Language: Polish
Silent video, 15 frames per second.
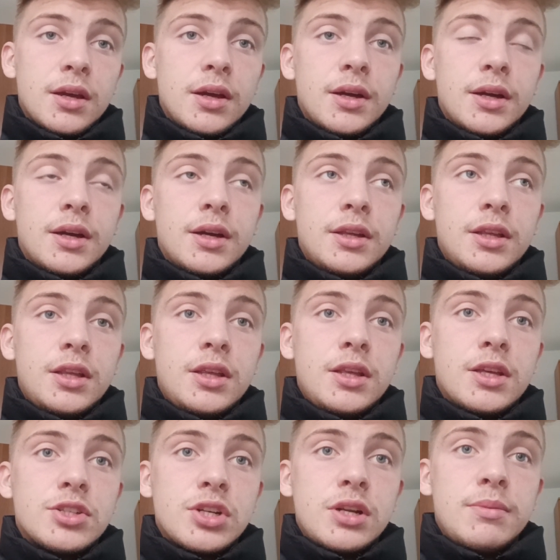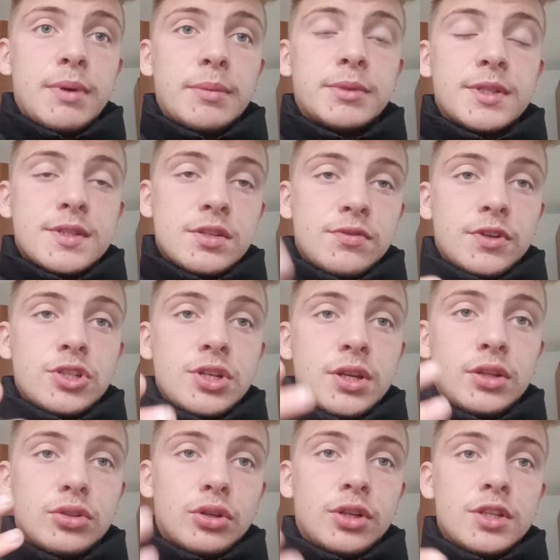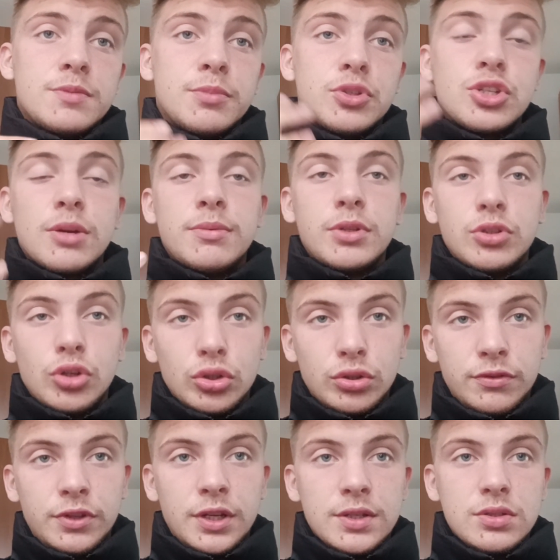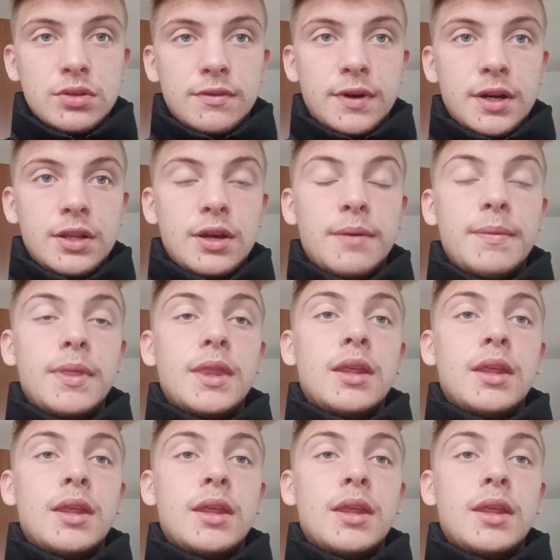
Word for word: e, i jeżeli mamy to zaświadczenie, to ono jest potrzebne do dofinansowania.